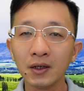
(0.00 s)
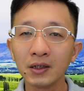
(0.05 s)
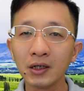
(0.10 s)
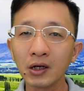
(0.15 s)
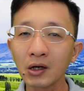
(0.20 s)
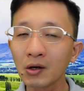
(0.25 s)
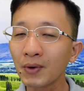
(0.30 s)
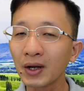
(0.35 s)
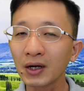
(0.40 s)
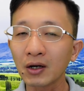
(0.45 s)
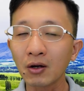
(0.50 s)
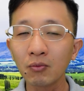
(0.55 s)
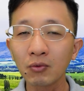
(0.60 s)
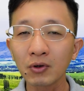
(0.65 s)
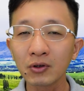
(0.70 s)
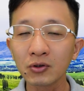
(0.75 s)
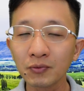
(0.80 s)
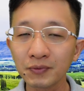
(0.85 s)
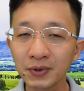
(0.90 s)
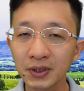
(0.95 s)
nếu các bạn không
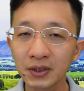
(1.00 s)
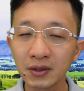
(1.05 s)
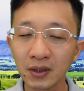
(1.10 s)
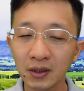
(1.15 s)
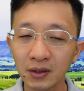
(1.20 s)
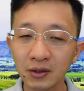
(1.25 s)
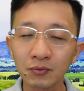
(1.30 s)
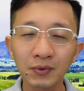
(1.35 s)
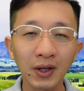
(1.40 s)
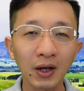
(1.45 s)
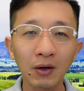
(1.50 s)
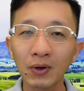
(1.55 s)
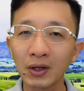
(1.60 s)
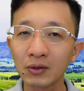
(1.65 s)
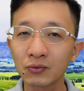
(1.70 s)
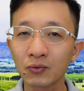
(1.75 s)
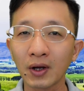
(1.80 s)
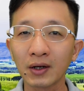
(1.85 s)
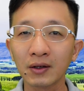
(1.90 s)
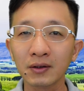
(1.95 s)
có dung dịch rửa thì chúng ta
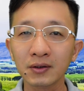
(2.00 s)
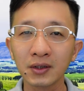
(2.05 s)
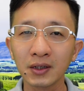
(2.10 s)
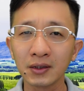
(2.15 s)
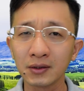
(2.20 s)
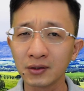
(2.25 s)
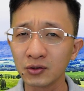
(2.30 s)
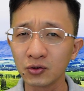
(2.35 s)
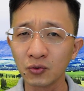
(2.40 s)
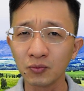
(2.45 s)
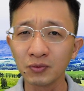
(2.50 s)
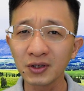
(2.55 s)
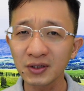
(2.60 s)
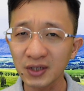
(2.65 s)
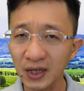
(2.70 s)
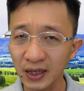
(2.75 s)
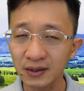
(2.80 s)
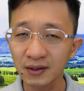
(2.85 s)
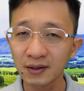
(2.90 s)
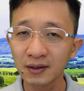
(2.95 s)
hoàn toàn có thể sử dụng nước
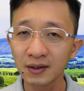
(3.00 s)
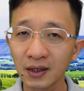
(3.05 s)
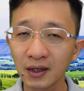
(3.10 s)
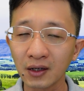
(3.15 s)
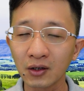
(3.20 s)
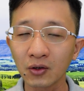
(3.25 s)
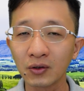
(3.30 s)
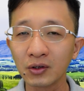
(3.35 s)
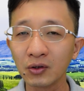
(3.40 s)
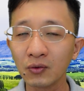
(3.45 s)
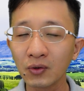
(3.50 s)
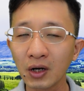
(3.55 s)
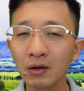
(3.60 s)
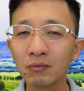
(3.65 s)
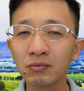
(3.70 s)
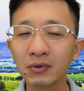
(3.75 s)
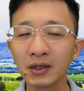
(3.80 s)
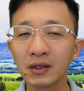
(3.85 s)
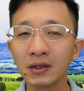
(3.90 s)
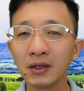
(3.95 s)
sạch à, còn nếu
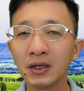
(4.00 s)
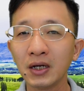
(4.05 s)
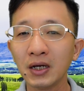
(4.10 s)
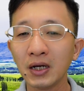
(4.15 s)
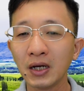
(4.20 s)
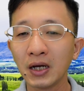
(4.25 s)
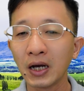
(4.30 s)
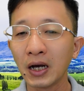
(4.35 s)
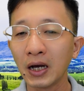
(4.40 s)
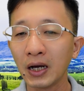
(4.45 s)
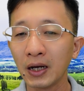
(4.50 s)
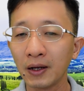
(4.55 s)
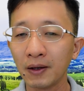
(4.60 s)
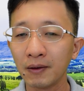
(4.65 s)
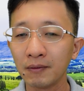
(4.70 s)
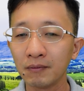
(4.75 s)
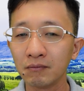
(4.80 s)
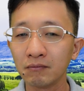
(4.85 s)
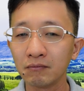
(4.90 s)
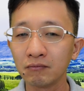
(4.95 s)
không đấy
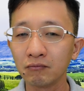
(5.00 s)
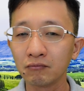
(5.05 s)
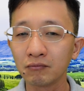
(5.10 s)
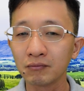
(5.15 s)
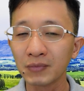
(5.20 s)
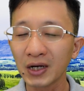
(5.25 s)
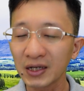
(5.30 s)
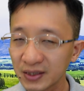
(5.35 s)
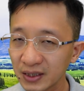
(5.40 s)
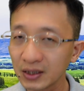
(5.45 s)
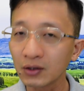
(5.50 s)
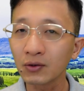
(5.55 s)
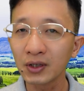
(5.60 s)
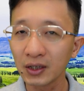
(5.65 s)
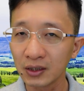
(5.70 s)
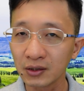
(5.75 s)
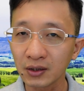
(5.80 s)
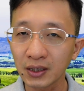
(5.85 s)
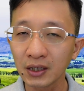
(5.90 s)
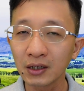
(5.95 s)
à, bác sĩ có
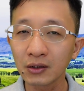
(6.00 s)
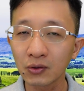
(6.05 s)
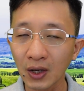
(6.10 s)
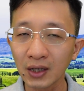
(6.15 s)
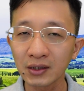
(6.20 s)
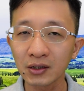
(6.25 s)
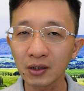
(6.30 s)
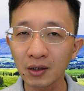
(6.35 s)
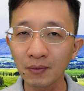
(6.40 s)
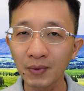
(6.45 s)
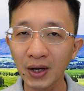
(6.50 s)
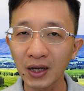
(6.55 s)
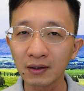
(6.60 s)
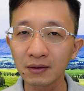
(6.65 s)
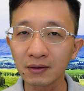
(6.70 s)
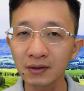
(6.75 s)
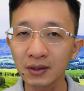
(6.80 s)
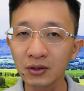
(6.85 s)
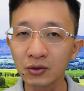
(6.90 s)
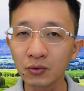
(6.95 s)
thể kê toa cho các bạn
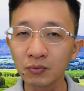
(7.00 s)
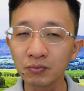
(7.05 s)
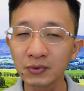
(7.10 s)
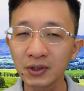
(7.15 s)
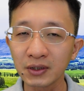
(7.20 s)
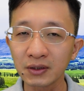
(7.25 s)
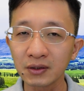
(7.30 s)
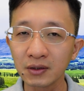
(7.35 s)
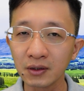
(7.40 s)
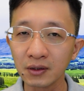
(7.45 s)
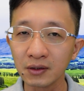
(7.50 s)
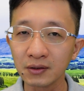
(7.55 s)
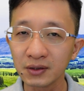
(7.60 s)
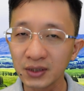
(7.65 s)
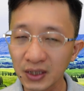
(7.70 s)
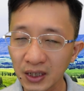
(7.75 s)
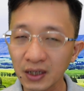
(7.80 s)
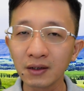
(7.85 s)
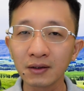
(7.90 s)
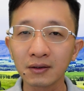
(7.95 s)
cái dung dịch rửa
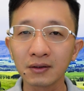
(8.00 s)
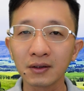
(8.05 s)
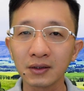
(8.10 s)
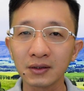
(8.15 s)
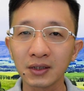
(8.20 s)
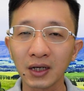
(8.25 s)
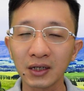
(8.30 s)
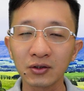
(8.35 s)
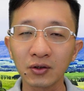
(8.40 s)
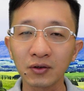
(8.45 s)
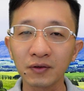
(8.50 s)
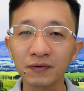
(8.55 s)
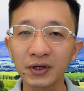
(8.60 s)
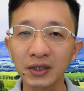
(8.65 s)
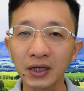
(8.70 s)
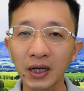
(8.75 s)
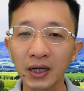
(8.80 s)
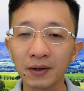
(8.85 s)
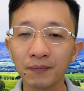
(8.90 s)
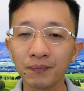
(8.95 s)
riêng để dành cho cái
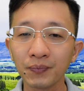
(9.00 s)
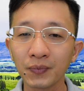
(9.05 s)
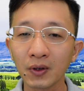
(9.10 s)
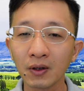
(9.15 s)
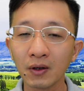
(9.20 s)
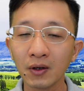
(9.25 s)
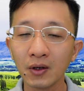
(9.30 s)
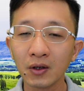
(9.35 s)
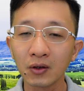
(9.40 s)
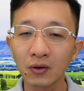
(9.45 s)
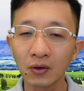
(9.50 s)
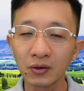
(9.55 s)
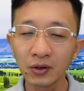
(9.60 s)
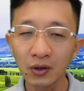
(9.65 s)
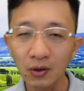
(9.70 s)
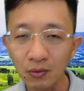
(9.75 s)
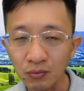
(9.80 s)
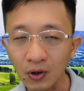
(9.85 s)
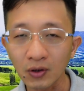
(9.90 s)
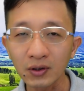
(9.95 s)
việc này còn
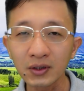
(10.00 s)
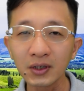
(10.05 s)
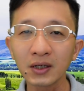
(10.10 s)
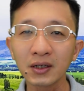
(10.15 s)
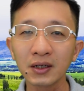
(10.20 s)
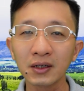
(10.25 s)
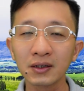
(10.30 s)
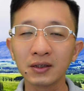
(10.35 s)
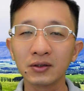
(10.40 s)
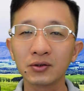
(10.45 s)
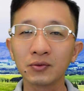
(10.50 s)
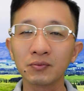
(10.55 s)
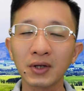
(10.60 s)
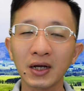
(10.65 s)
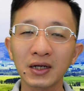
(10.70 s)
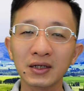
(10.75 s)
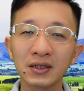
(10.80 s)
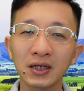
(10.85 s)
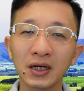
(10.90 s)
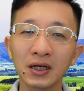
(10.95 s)
nếu không có nữa đó, thì chúng
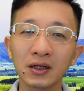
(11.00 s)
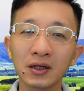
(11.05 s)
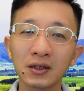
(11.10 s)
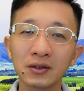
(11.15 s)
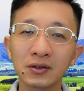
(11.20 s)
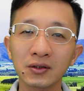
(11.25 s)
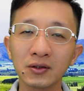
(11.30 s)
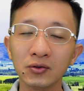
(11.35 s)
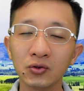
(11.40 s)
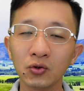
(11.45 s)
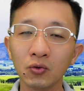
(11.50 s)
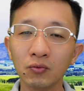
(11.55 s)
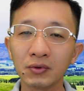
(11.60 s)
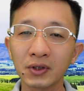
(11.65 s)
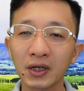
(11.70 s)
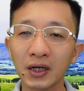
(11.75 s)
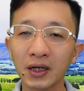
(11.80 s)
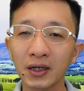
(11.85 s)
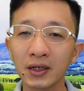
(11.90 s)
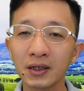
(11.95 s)
ta sẽ sử dụng
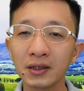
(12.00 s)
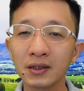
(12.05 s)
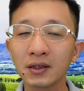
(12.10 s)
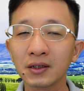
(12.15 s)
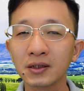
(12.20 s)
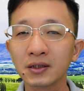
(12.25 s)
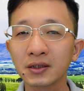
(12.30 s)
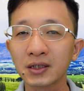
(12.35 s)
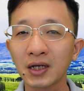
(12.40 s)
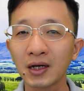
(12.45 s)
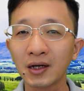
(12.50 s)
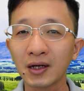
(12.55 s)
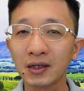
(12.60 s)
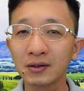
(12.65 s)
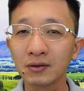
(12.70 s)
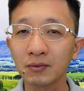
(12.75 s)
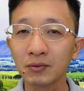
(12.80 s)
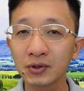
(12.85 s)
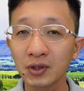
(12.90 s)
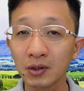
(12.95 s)
cái à,
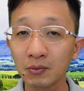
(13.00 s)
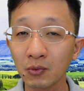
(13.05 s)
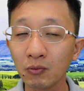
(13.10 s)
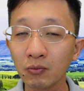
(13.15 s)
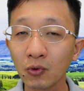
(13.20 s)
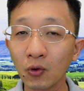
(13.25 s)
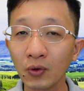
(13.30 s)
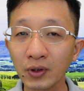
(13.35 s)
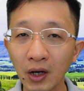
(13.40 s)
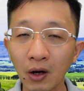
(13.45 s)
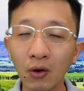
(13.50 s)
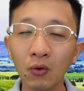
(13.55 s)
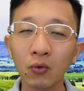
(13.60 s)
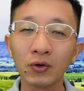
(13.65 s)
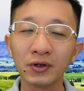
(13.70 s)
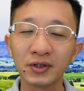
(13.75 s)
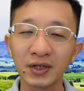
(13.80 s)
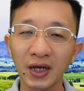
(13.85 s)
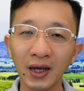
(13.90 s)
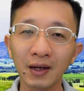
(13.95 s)
xà xà bông gội đầu
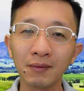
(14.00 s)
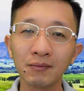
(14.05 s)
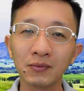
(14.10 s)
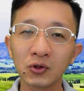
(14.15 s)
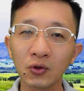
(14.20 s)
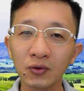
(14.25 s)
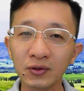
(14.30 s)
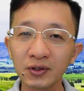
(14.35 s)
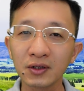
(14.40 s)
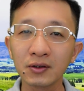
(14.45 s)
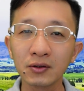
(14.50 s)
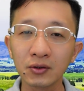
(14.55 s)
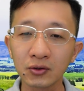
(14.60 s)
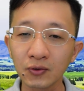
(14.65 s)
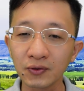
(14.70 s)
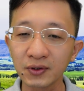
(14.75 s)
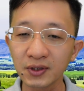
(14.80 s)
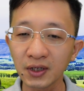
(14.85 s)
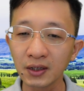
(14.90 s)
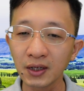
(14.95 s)
của trẻ em Johnson
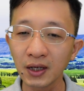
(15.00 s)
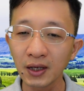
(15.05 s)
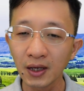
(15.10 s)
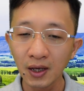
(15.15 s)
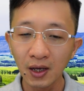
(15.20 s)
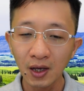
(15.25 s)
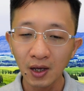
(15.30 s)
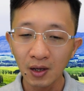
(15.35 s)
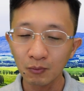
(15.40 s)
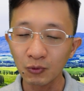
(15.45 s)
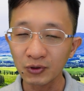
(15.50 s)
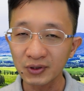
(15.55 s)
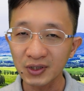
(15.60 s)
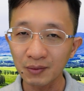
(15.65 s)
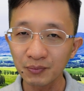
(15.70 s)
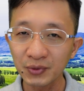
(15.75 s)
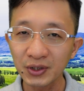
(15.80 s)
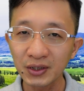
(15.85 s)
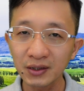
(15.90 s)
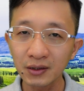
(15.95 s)
Johnson ấy
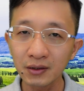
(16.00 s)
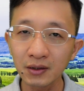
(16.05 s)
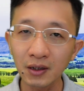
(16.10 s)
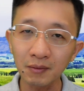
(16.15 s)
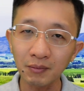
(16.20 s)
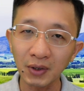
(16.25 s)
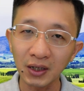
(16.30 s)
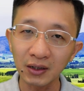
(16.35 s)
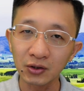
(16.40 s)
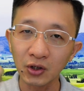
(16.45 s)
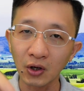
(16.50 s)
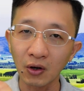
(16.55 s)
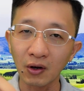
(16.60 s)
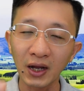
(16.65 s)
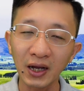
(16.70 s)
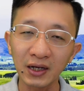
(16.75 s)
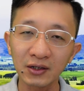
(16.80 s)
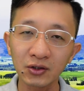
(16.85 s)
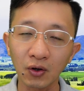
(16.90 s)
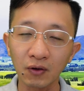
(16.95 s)
100 ml nước bạn nhỏ
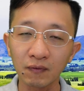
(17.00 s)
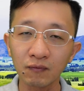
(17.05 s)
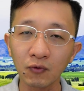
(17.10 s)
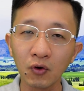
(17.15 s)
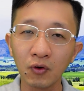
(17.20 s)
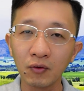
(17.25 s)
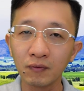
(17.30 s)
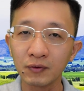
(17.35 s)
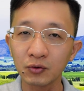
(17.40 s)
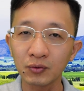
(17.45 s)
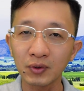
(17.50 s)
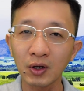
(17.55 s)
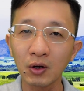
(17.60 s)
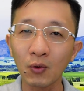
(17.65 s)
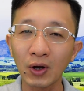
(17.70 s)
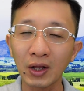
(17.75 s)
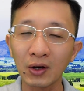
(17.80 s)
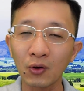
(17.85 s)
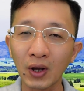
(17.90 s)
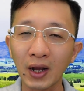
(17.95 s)
hai giọt vô chúng ta
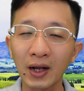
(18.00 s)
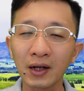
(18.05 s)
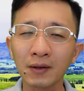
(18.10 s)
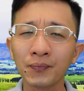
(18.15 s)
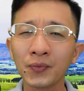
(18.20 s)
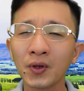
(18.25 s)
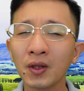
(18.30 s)
hòa loãng